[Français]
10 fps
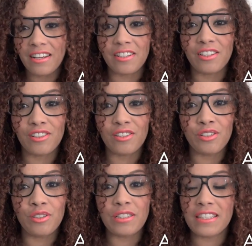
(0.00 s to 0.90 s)

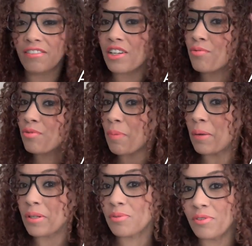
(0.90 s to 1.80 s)
euh, c'est vrai que je vous
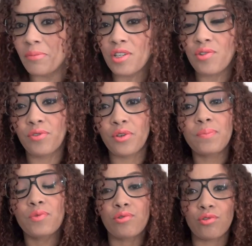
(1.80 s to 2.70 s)
parle pas souvent de mes cheveux,
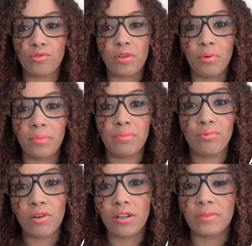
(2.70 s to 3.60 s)
de ce que je fais pour mes
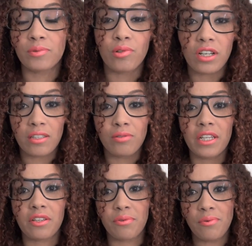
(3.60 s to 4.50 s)
boucles, donc là c'est
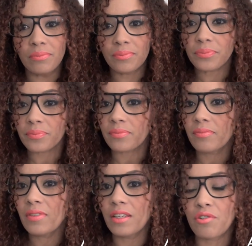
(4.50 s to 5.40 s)
l'occasion,
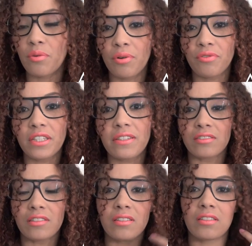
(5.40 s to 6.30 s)
j'en profite.
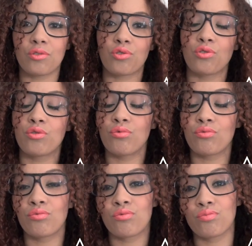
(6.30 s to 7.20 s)

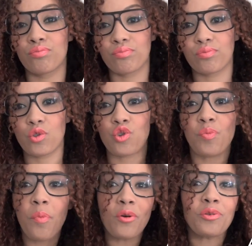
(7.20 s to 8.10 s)
Je,
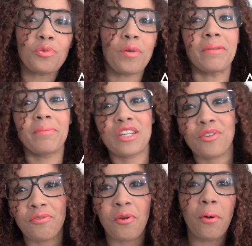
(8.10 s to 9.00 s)
prends soin de mes
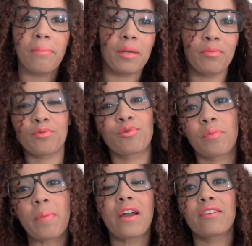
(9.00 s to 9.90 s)
cheveux, mais bon je
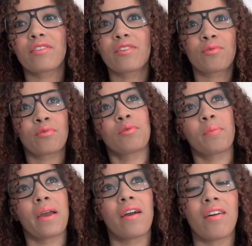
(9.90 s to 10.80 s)
suis pas une
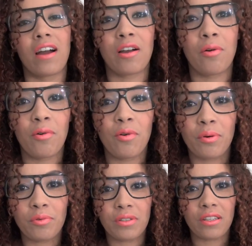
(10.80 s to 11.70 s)
super accro aux
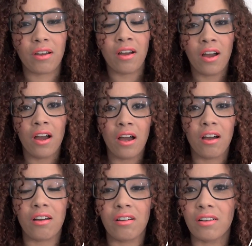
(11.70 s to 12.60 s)
produits euh,
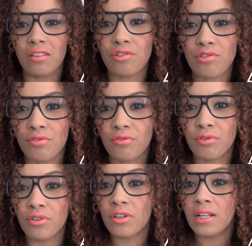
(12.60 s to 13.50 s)
euh,
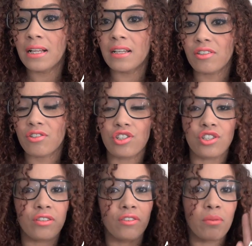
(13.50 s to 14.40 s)
cheveux,
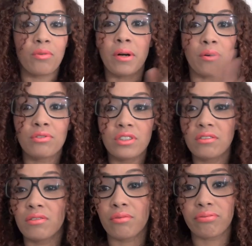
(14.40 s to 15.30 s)
j'ai vraiment ma
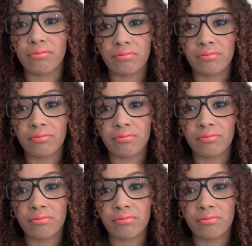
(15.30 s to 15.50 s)
routine